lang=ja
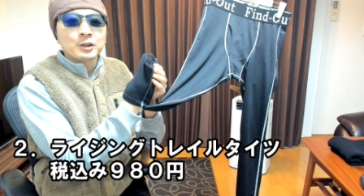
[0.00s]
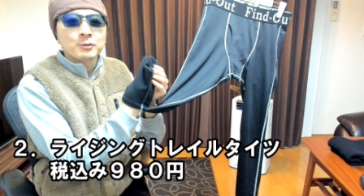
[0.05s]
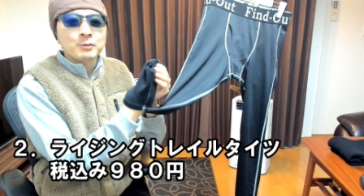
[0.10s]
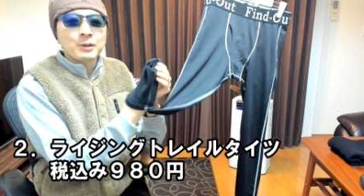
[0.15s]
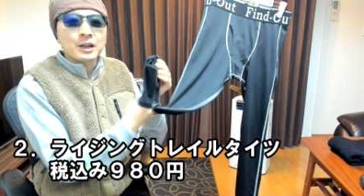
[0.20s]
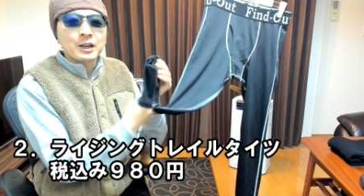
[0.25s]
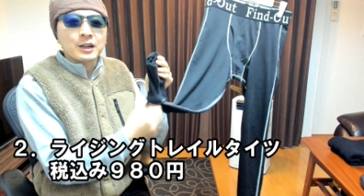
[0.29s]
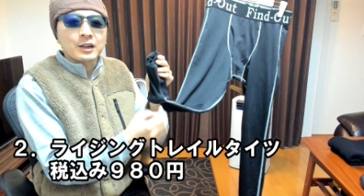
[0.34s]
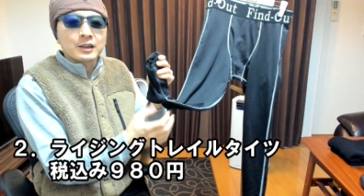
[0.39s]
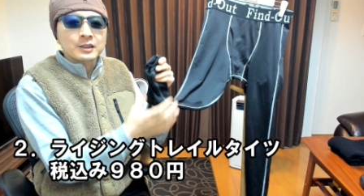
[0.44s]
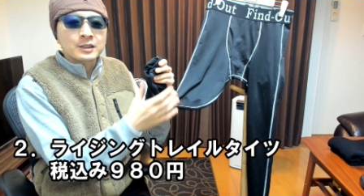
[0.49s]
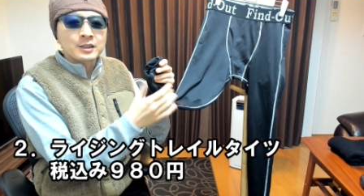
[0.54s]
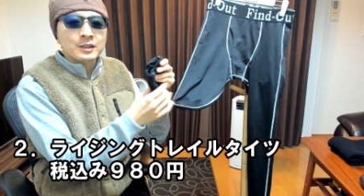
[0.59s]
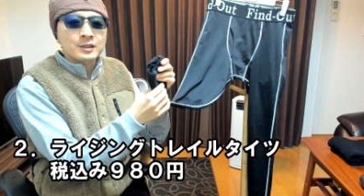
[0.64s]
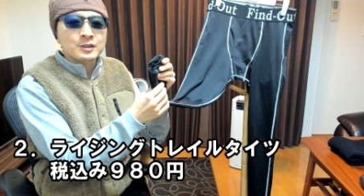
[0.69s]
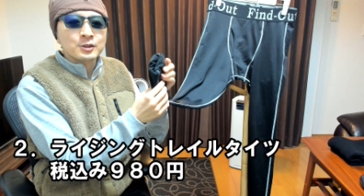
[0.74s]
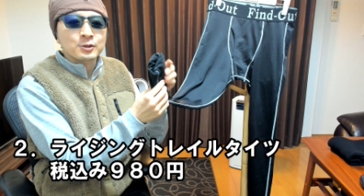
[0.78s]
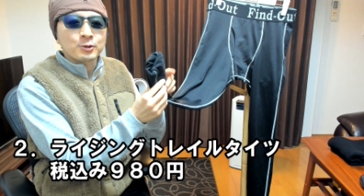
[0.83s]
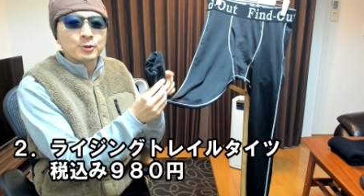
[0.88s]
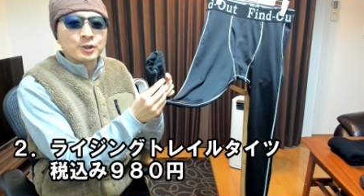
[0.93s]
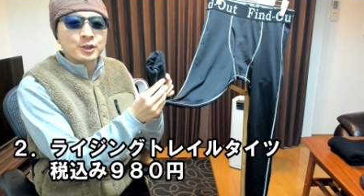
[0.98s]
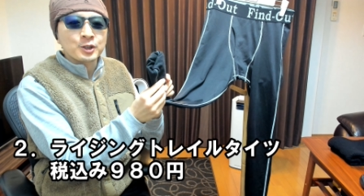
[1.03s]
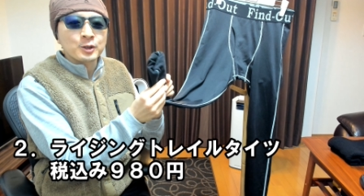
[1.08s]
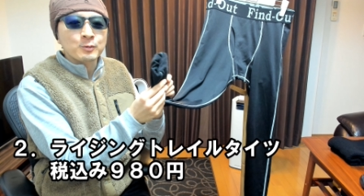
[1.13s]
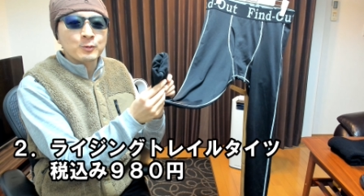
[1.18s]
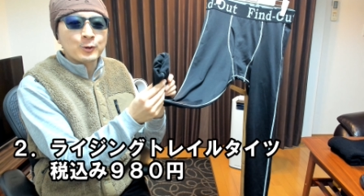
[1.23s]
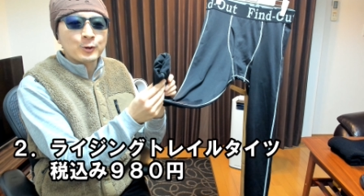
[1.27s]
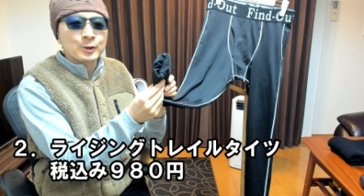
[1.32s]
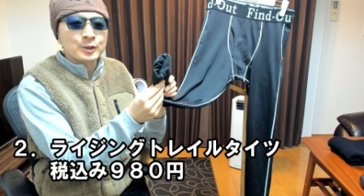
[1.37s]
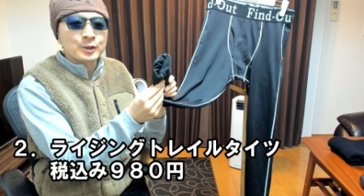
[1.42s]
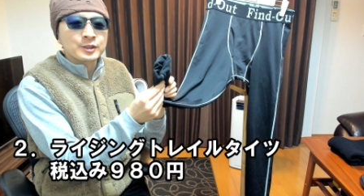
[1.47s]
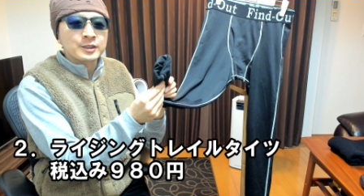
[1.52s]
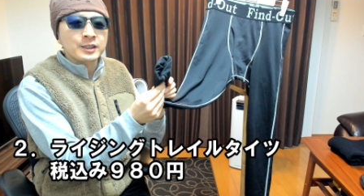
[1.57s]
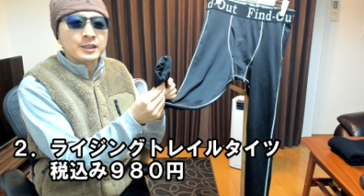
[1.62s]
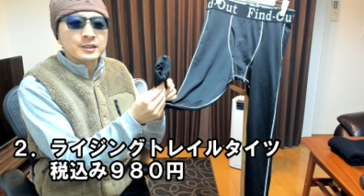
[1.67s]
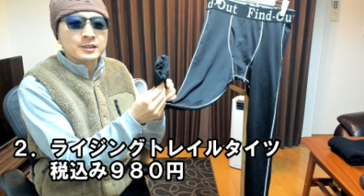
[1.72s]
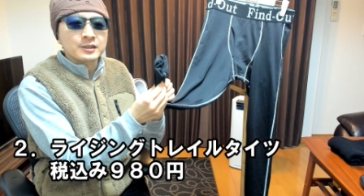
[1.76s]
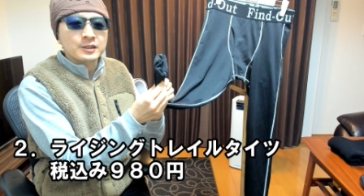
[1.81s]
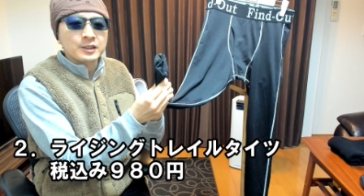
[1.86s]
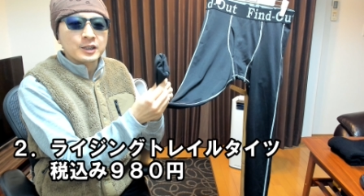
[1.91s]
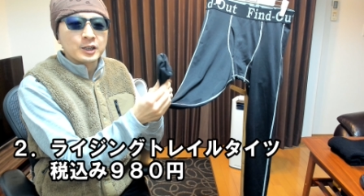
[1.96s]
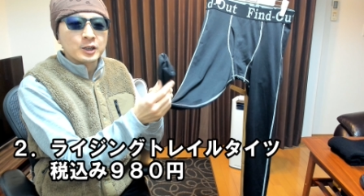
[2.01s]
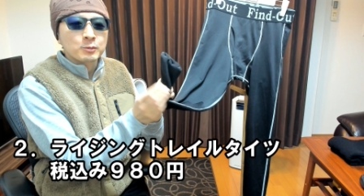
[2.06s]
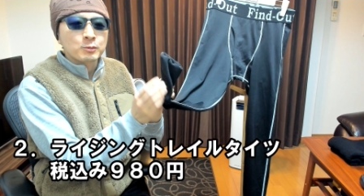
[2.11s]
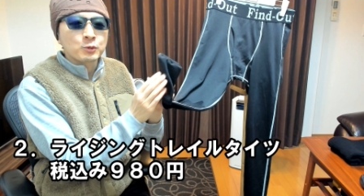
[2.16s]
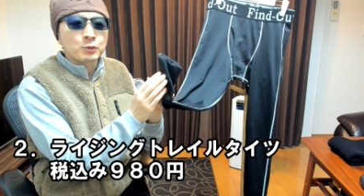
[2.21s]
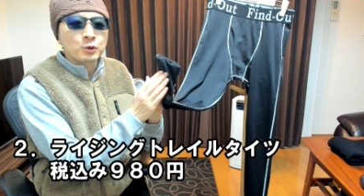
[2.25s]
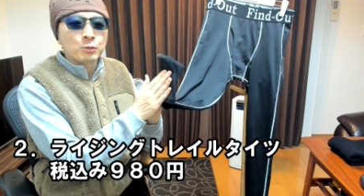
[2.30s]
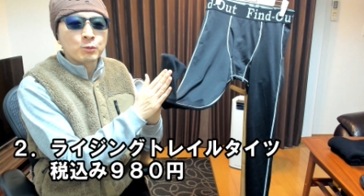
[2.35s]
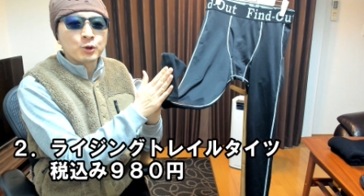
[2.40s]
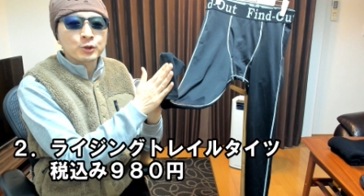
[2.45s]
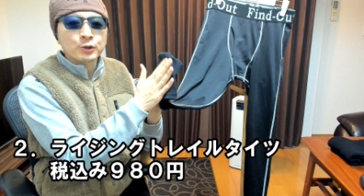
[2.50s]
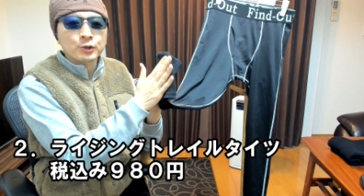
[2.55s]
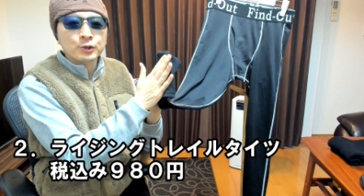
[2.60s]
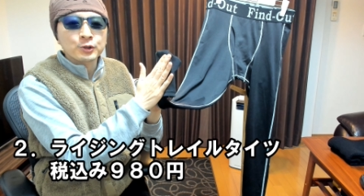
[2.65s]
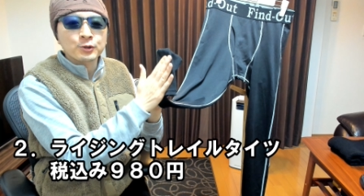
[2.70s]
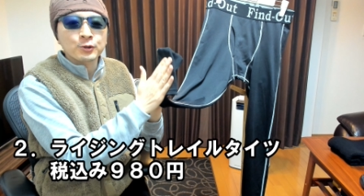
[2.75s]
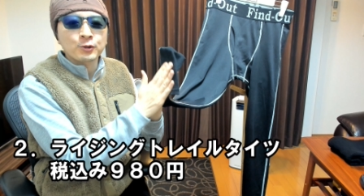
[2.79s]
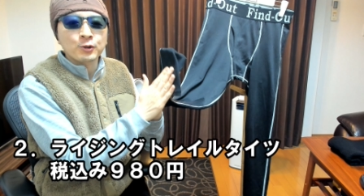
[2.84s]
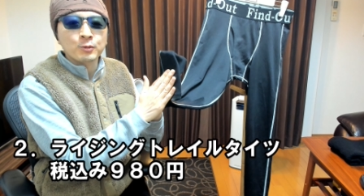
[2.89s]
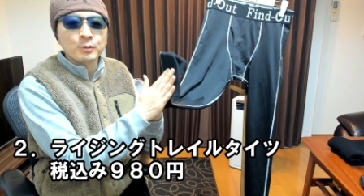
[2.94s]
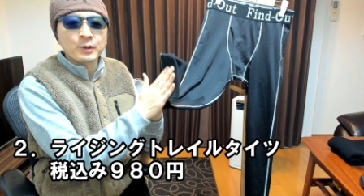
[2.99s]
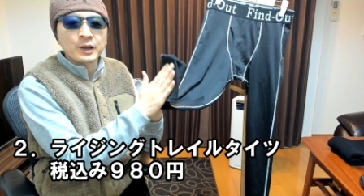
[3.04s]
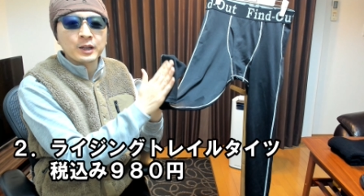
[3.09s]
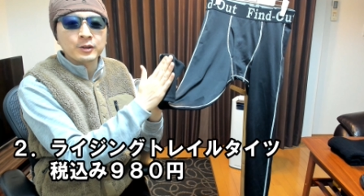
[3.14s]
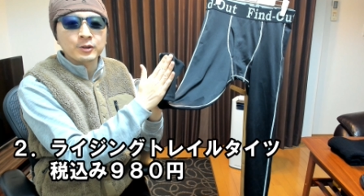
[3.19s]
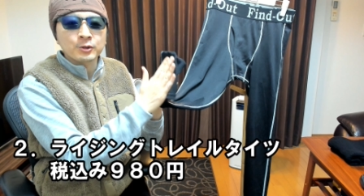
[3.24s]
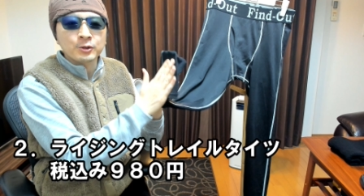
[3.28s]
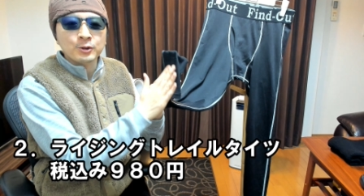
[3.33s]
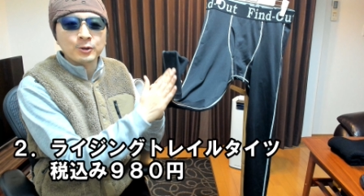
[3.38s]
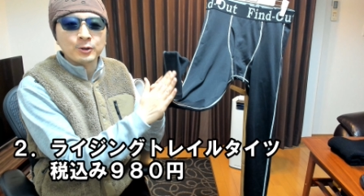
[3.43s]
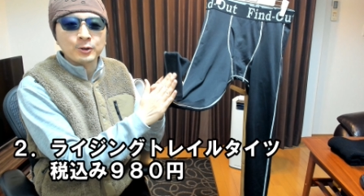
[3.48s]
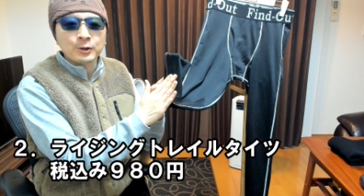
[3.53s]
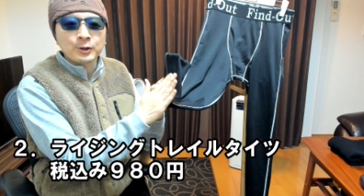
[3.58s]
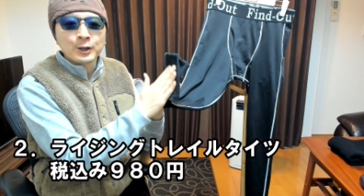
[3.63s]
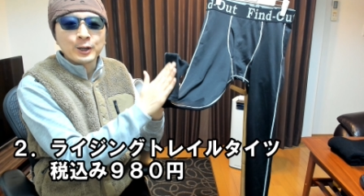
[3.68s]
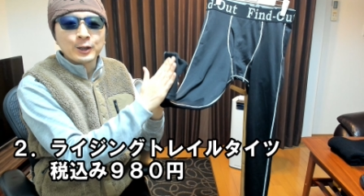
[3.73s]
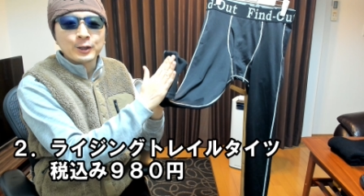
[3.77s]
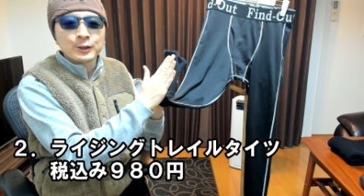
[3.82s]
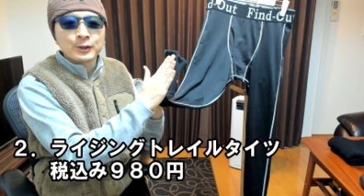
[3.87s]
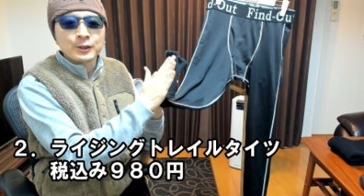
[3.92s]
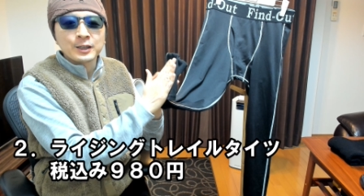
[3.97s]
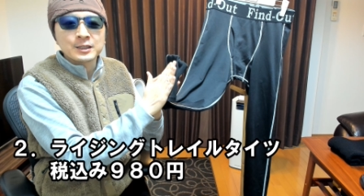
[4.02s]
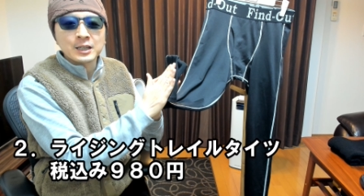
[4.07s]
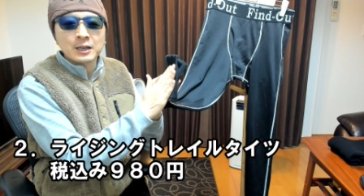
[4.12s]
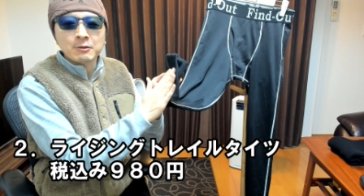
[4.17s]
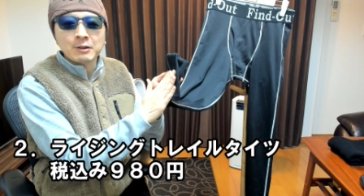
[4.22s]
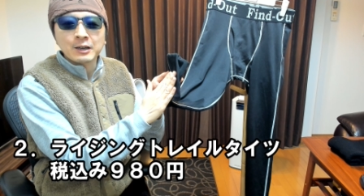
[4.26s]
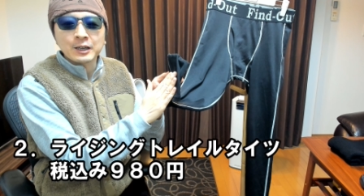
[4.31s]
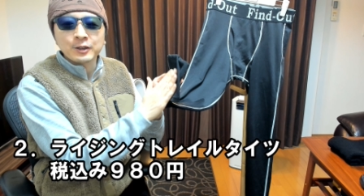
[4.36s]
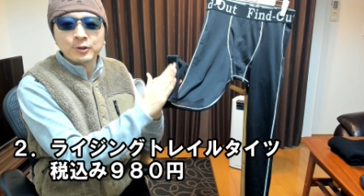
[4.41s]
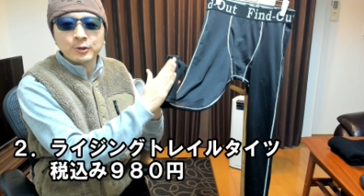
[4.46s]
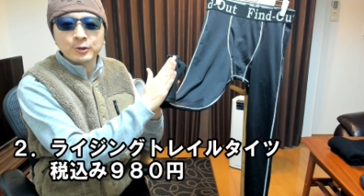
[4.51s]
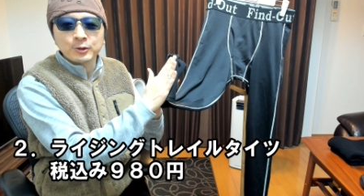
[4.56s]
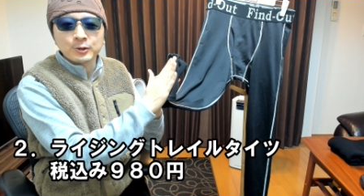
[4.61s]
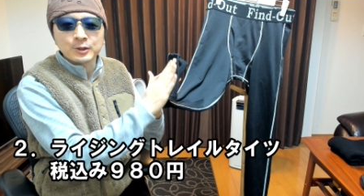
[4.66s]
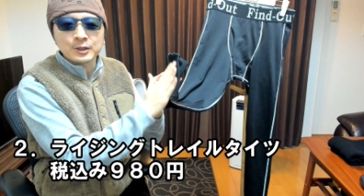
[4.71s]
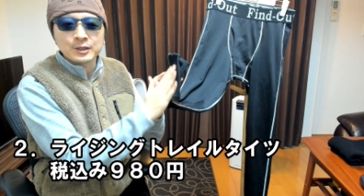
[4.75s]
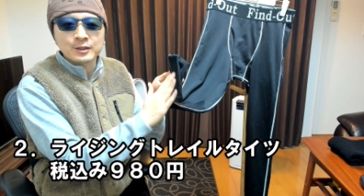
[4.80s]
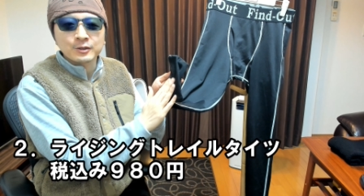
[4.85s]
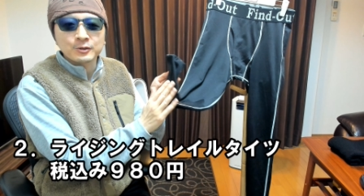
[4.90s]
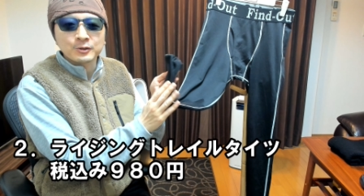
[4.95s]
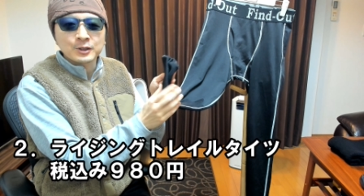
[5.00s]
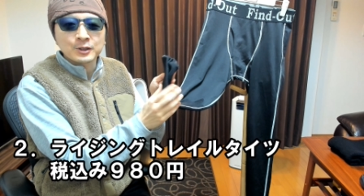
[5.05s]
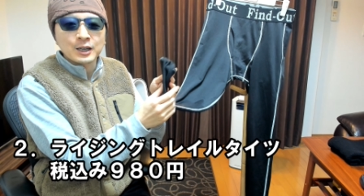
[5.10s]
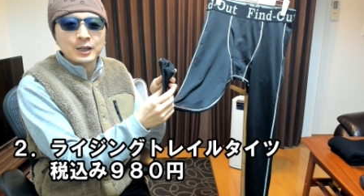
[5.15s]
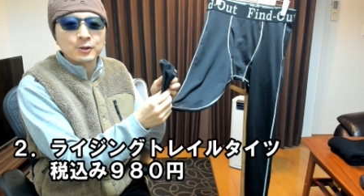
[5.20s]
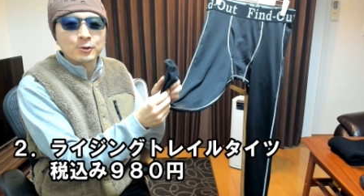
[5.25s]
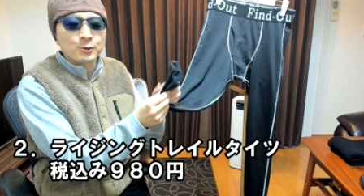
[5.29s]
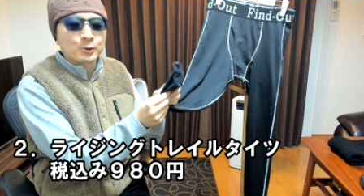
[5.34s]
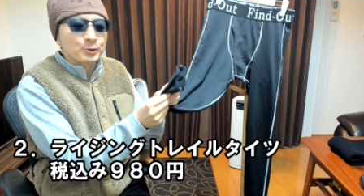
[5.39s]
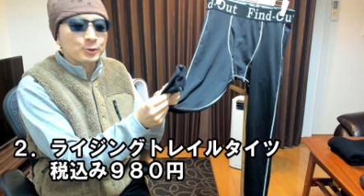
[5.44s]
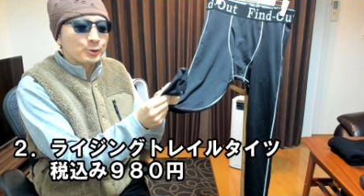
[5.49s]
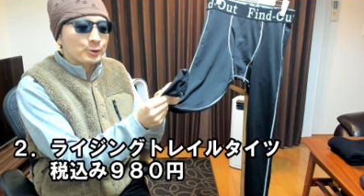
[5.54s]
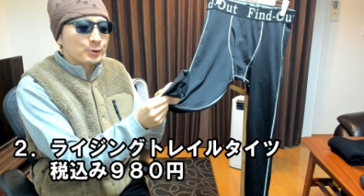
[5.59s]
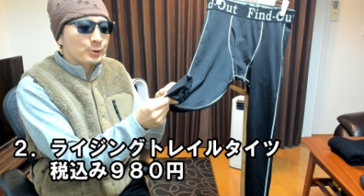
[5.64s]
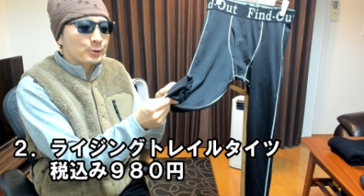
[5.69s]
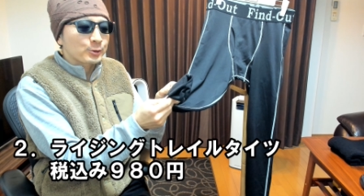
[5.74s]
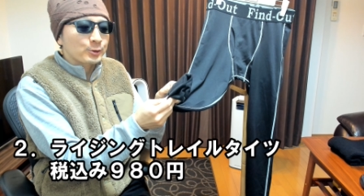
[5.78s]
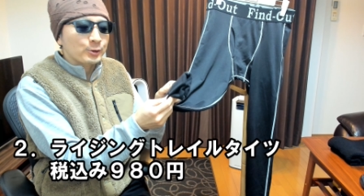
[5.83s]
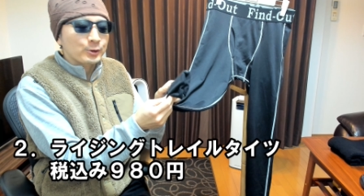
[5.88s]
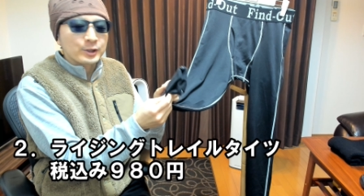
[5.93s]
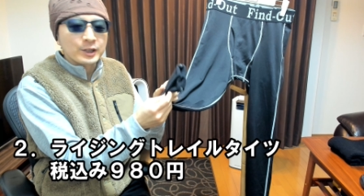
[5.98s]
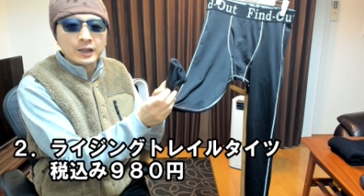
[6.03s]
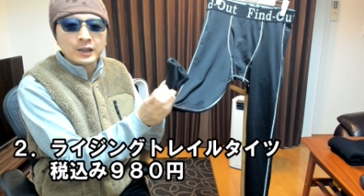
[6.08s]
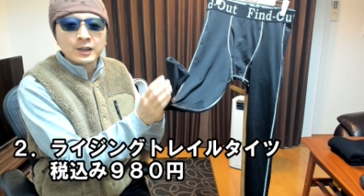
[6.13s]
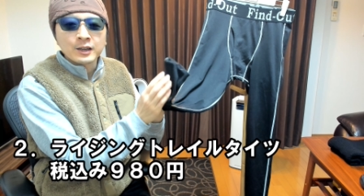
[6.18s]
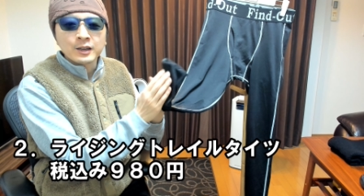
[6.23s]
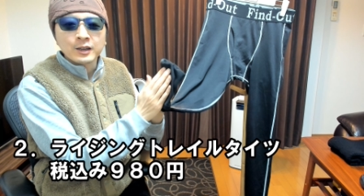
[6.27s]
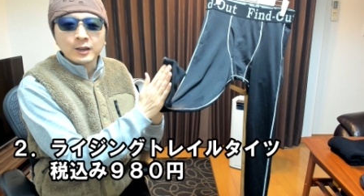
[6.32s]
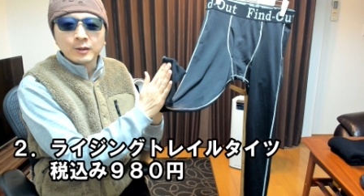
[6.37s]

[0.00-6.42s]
生地を起毛してですね桃の表面の手触りのようにする加工ということで、